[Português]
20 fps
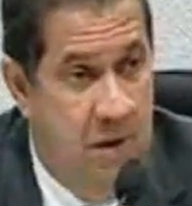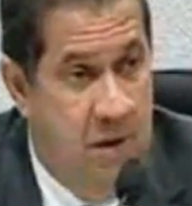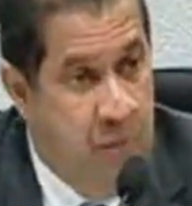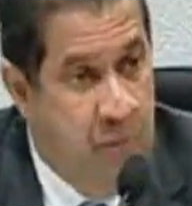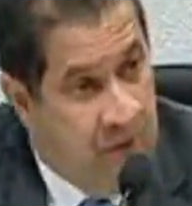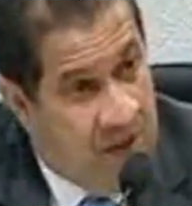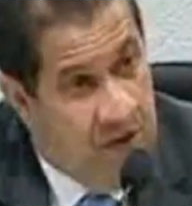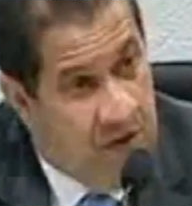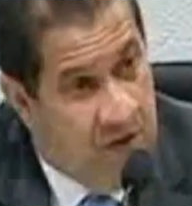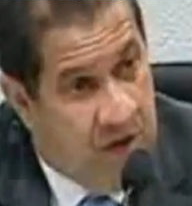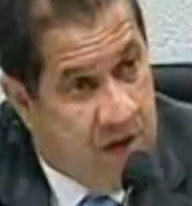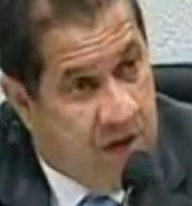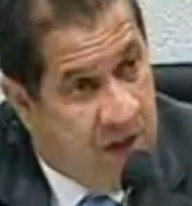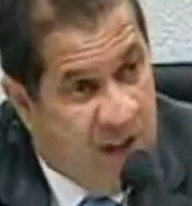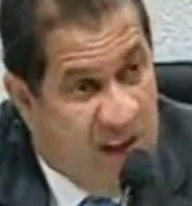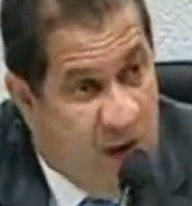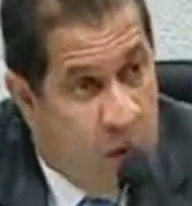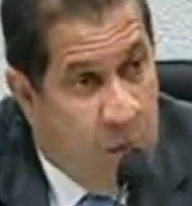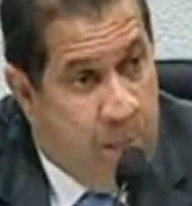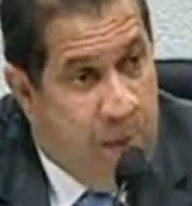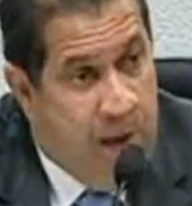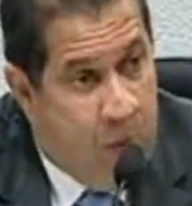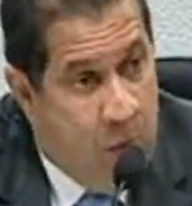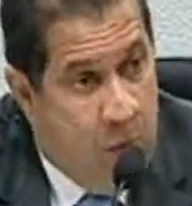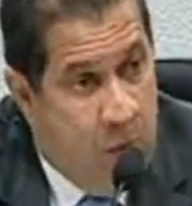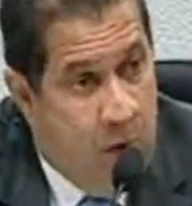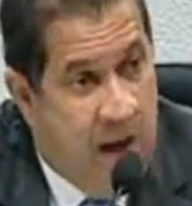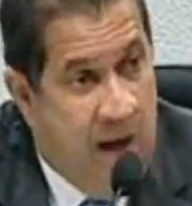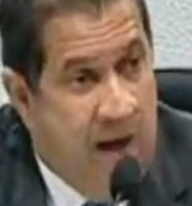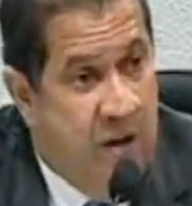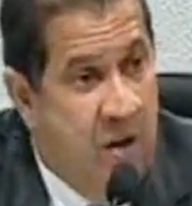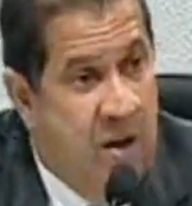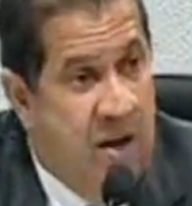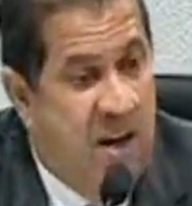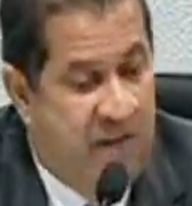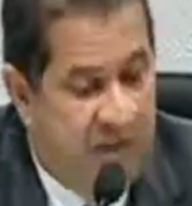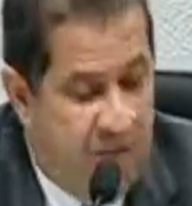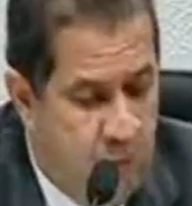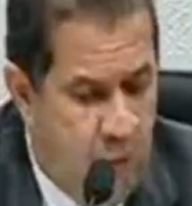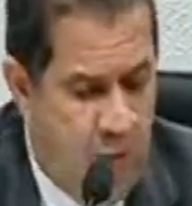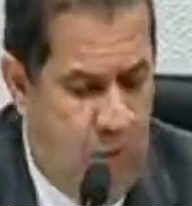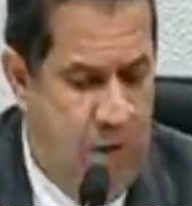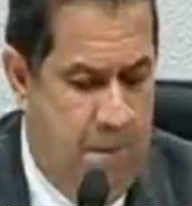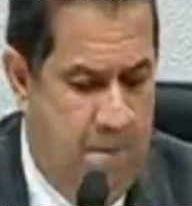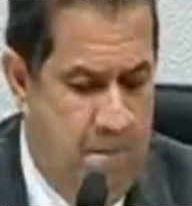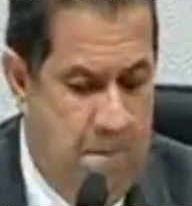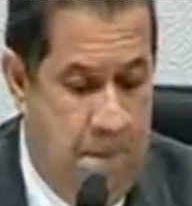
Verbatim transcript: porque ele diz que não pagou a aeronave 1.